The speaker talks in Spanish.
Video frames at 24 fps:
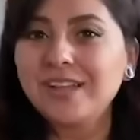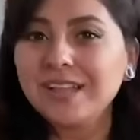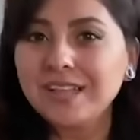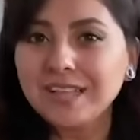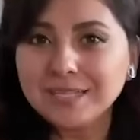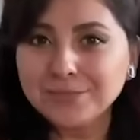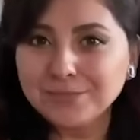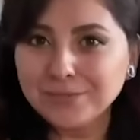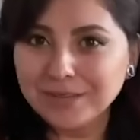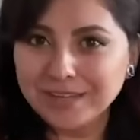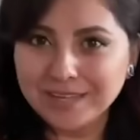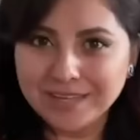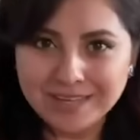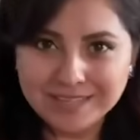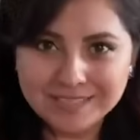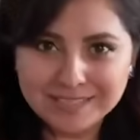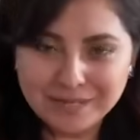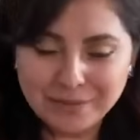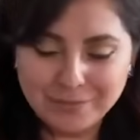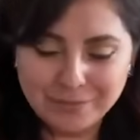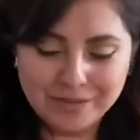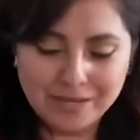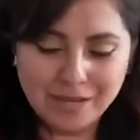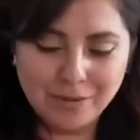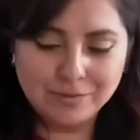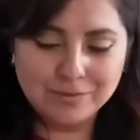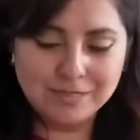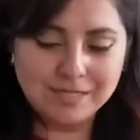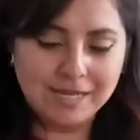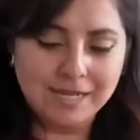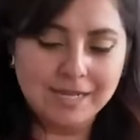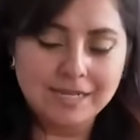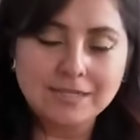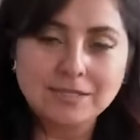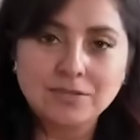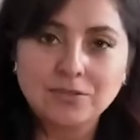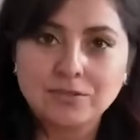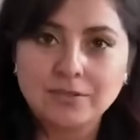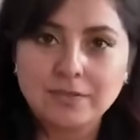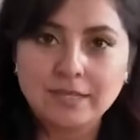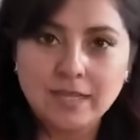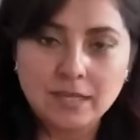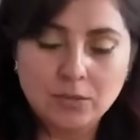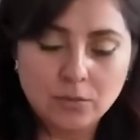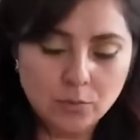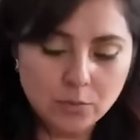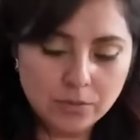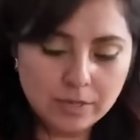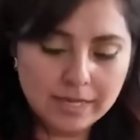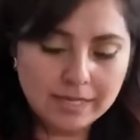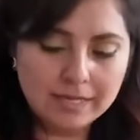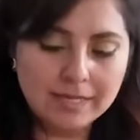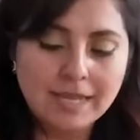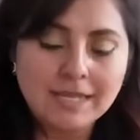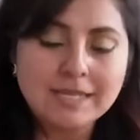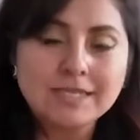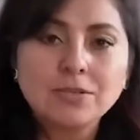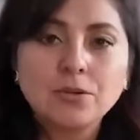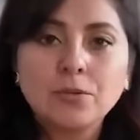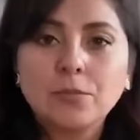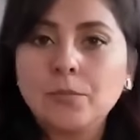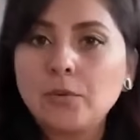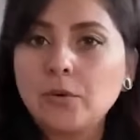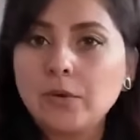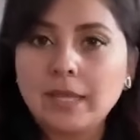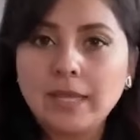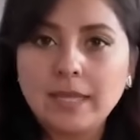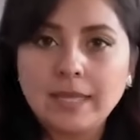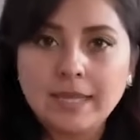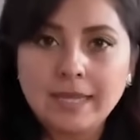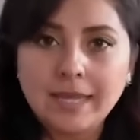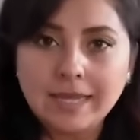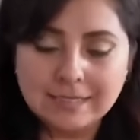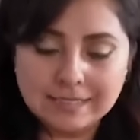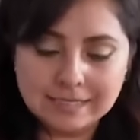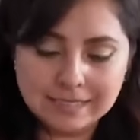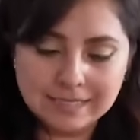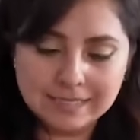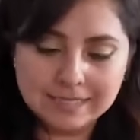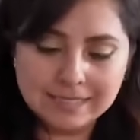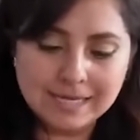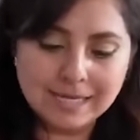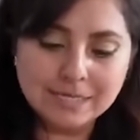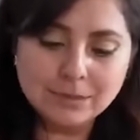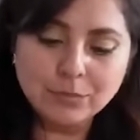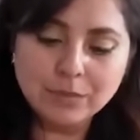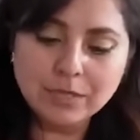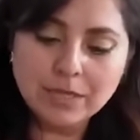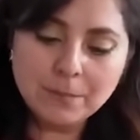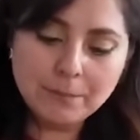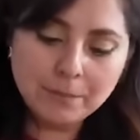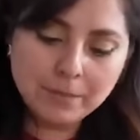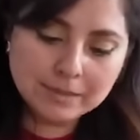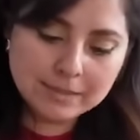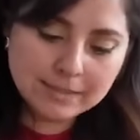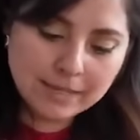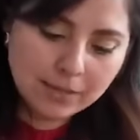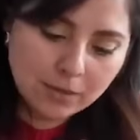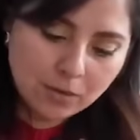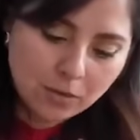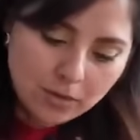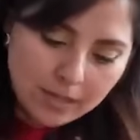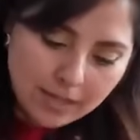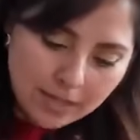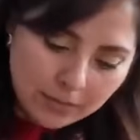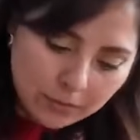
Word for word: todas las boquillas que voy a usar son de cookie cake, son boquillas lisas. Voy a empezar